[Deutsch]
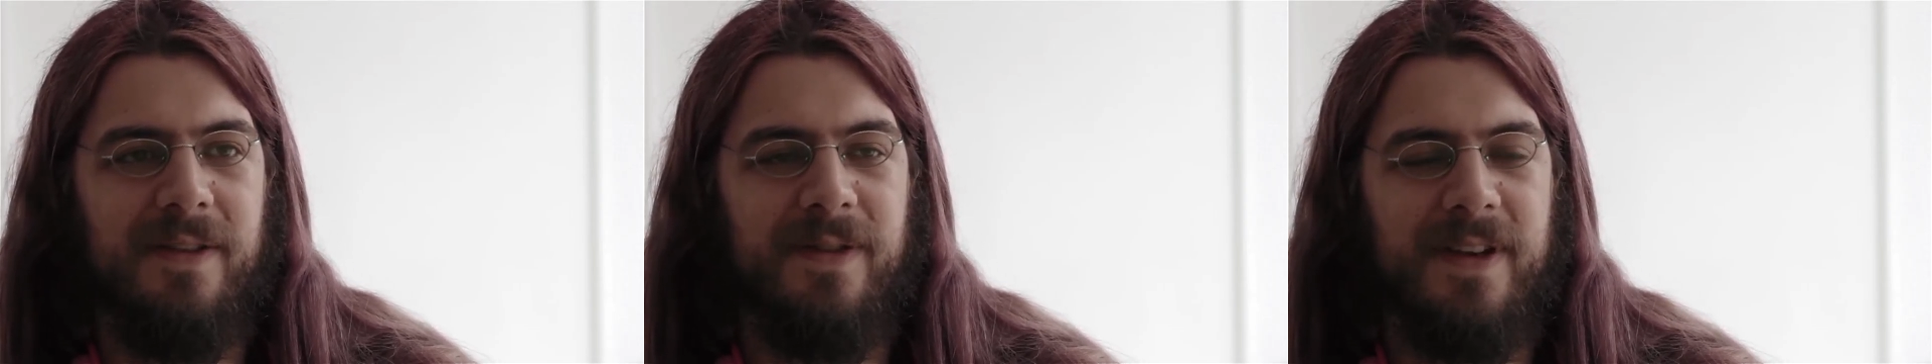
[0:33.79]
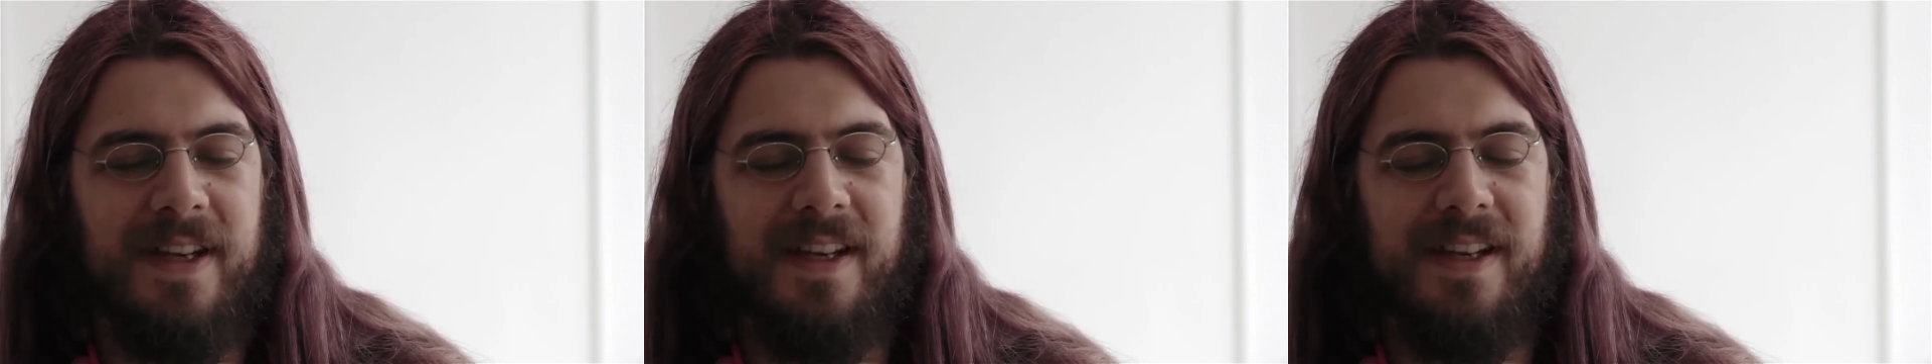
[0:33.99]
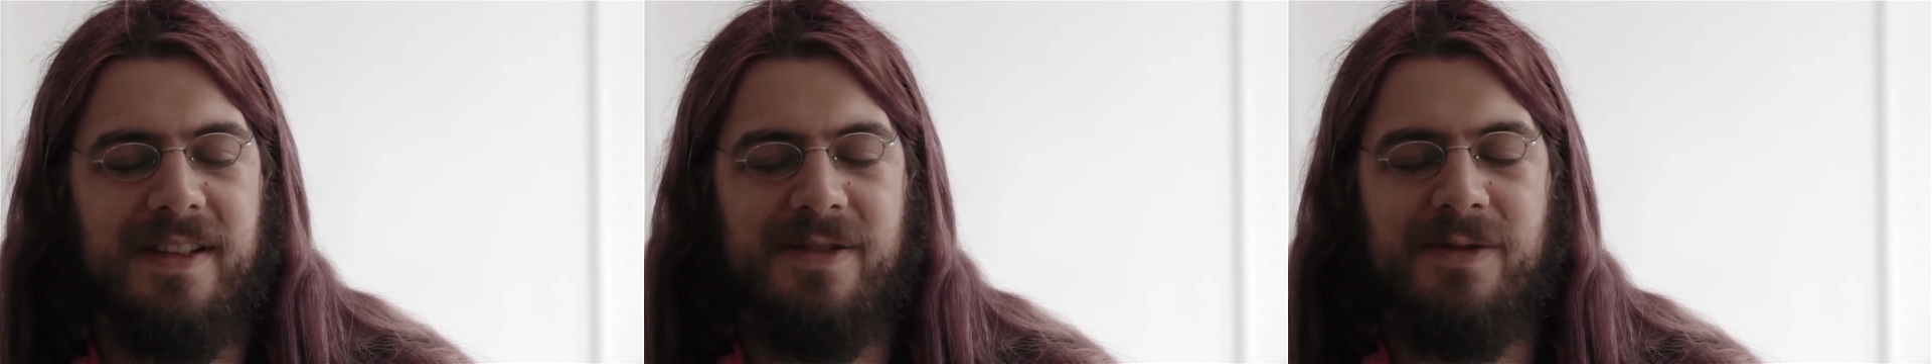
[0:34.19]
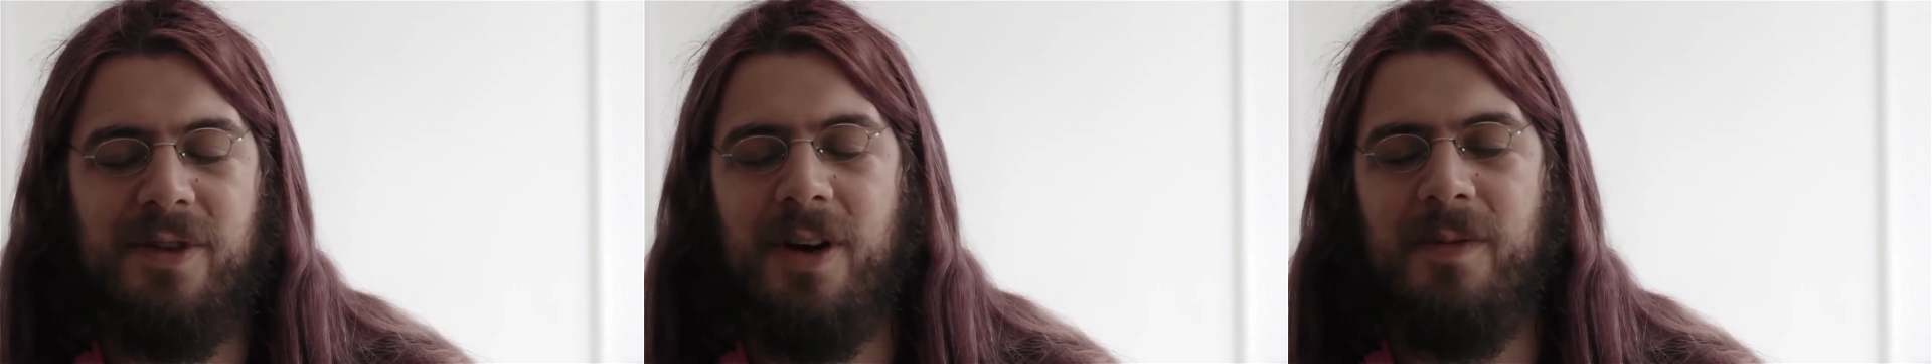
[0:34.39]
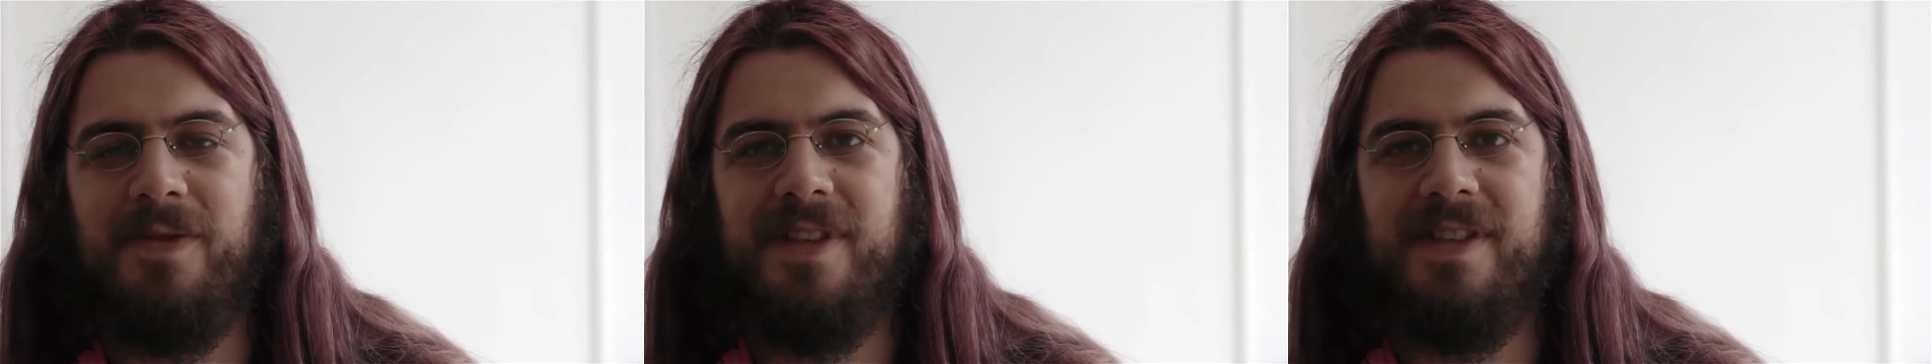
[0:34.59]
Wege zu
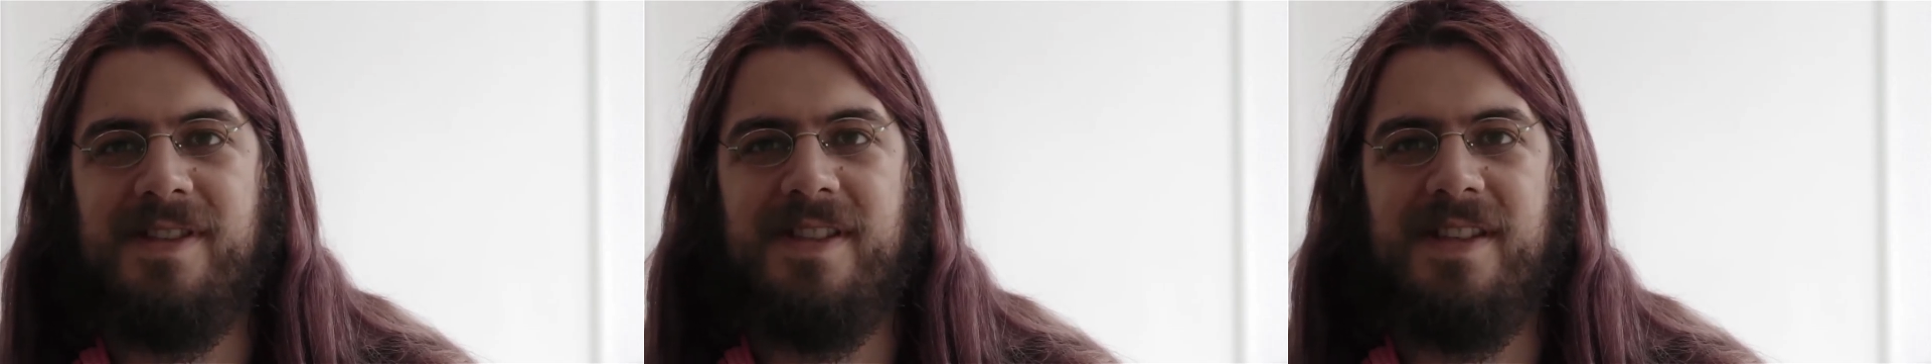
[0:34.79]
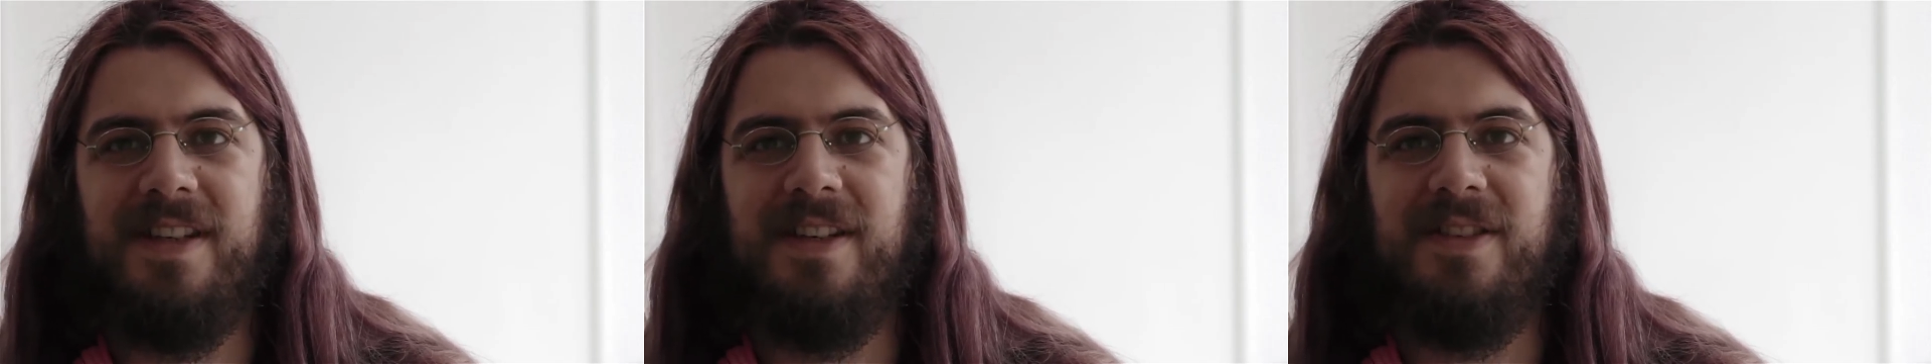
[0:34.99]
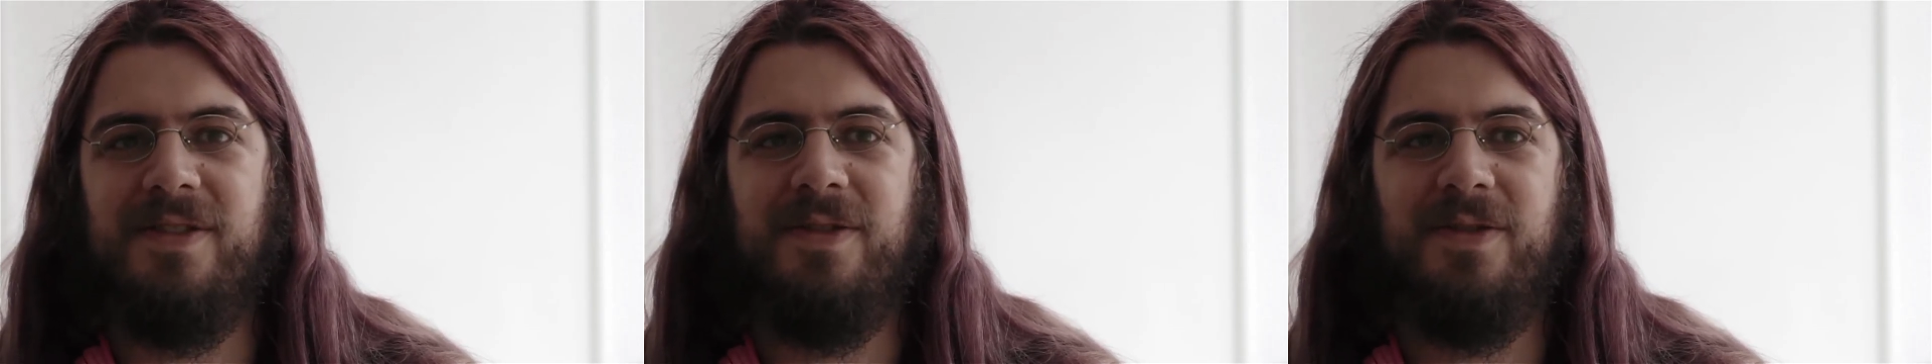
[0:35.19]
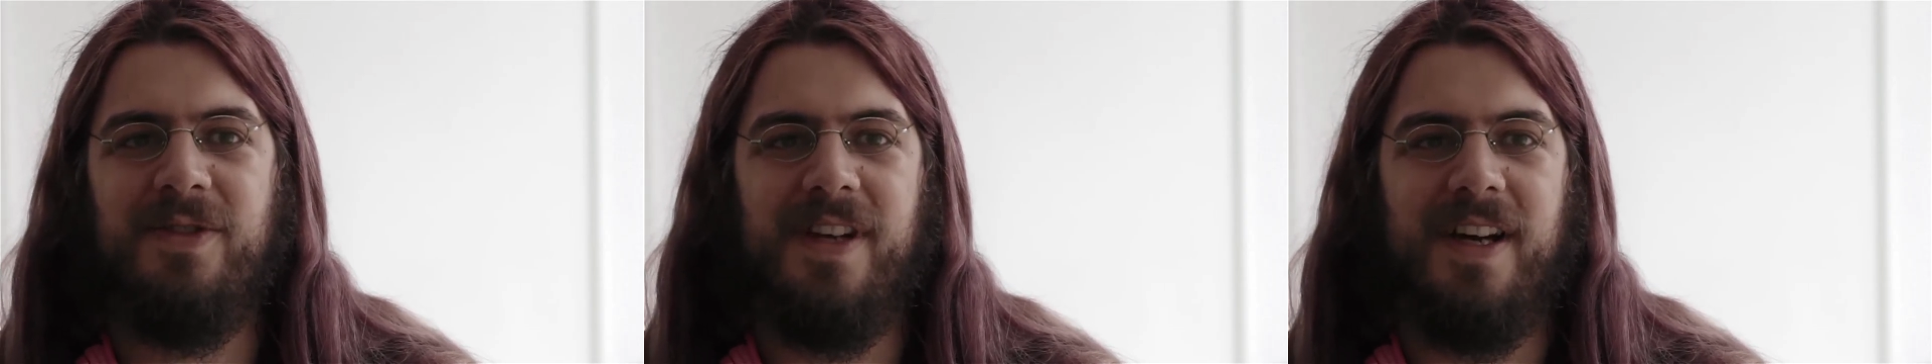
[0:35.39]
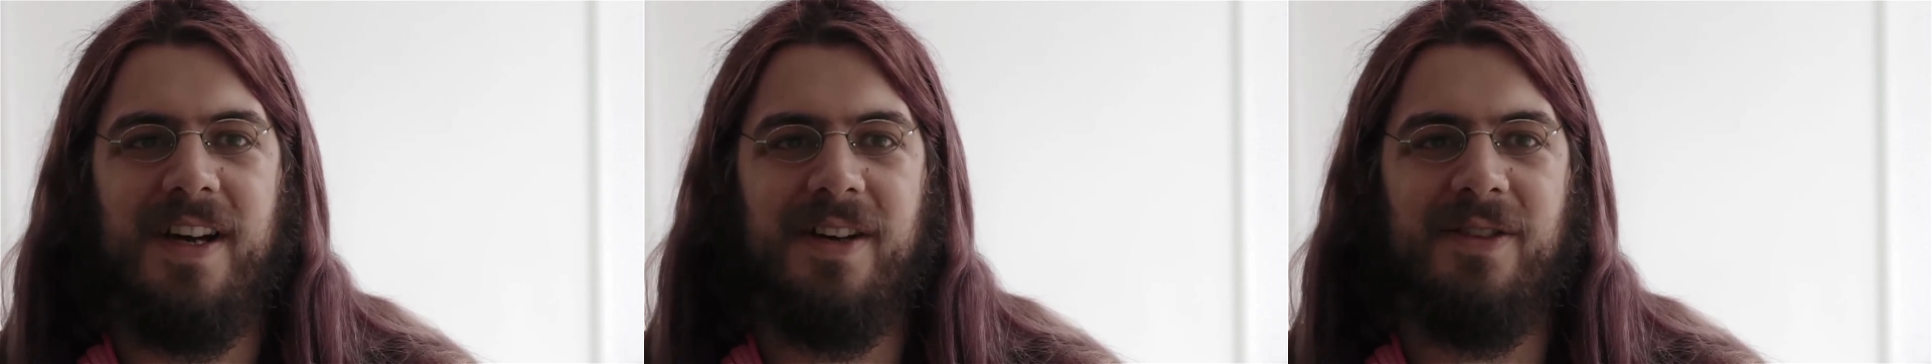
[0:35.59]
kommunizieren
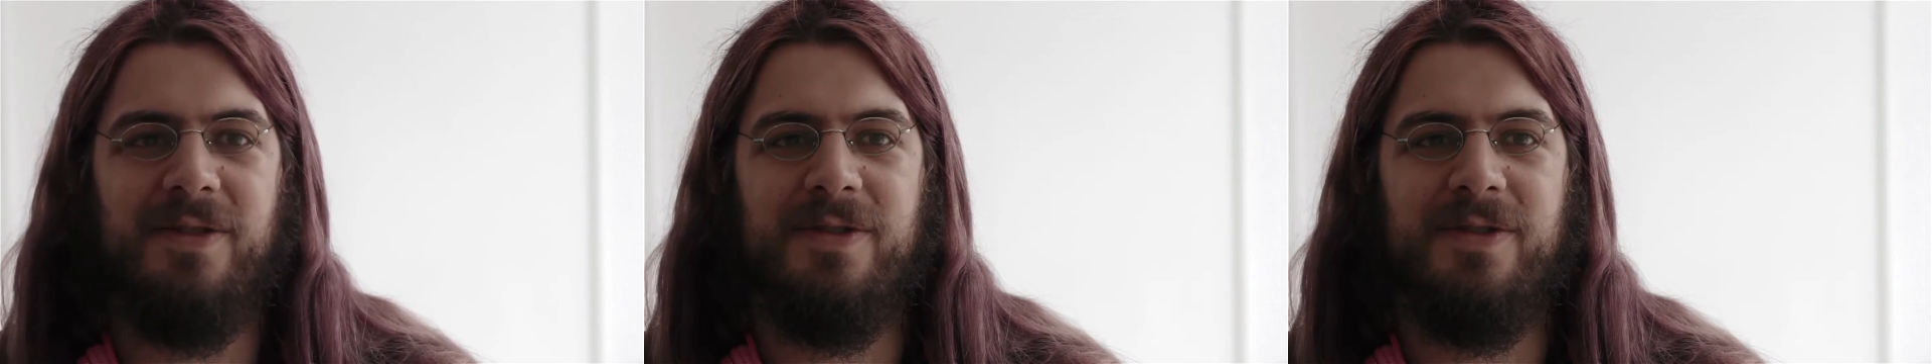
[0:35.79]
oder